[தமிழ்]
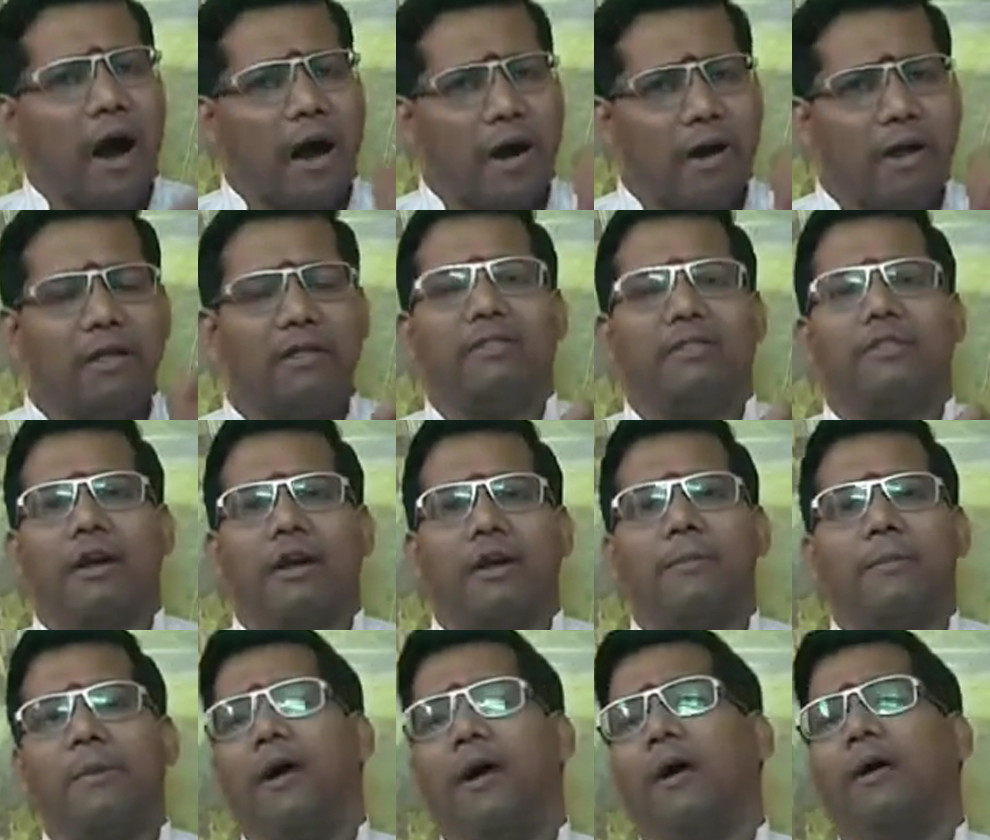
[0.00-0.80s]

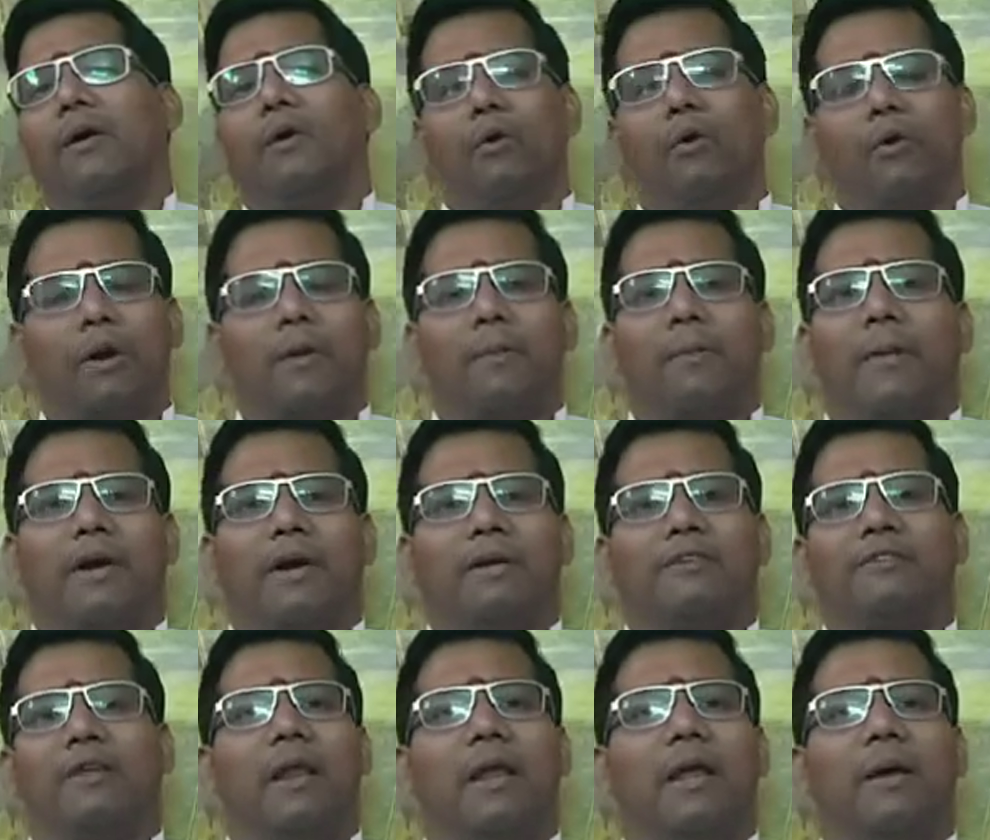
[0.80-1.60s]
ஆணித்தனமா உங்க
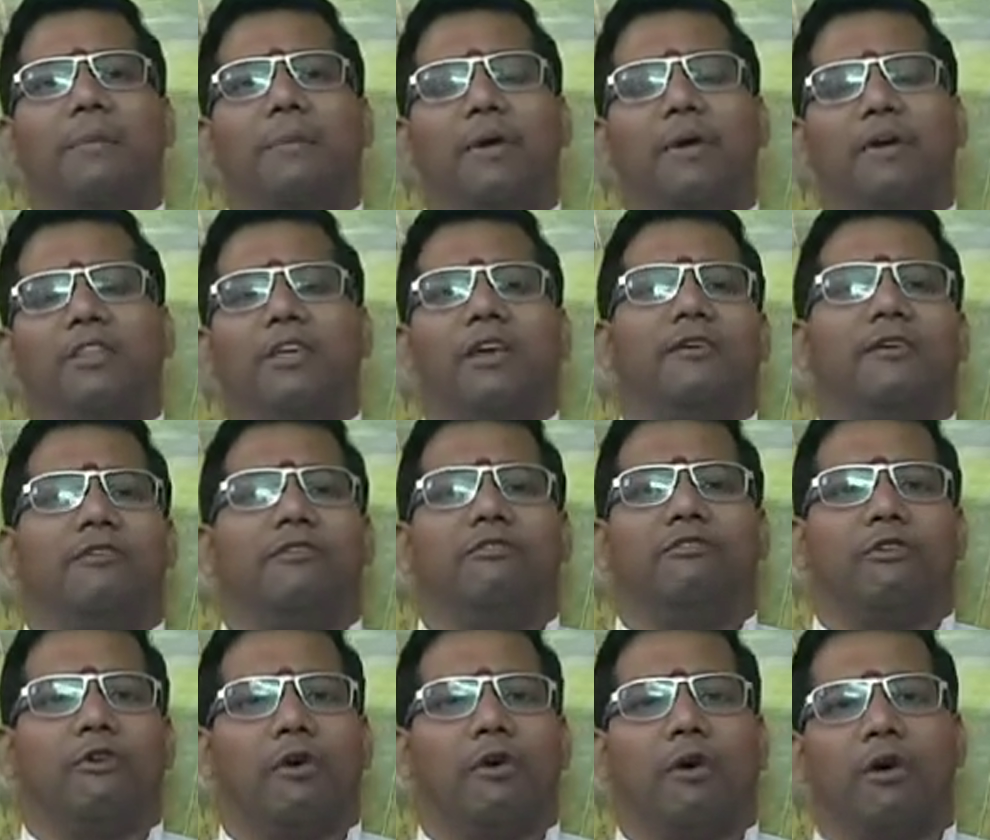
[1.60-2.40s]
மனசுல பதிய
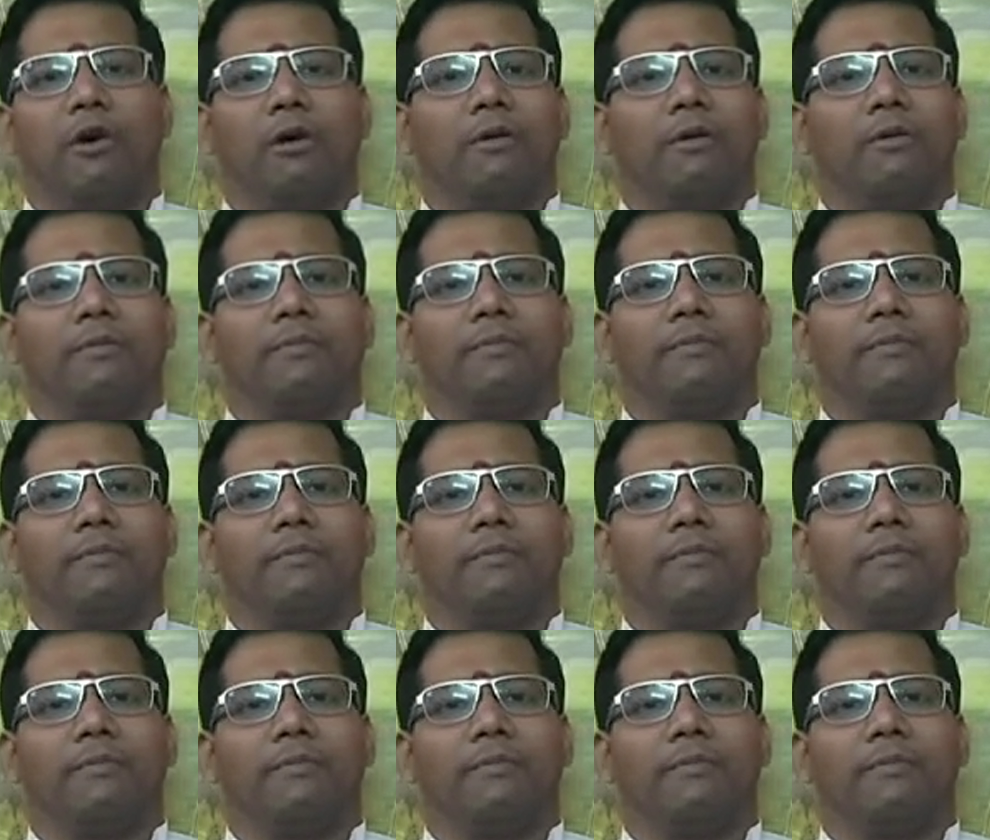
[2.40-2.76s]
வச்சுக்கோங்க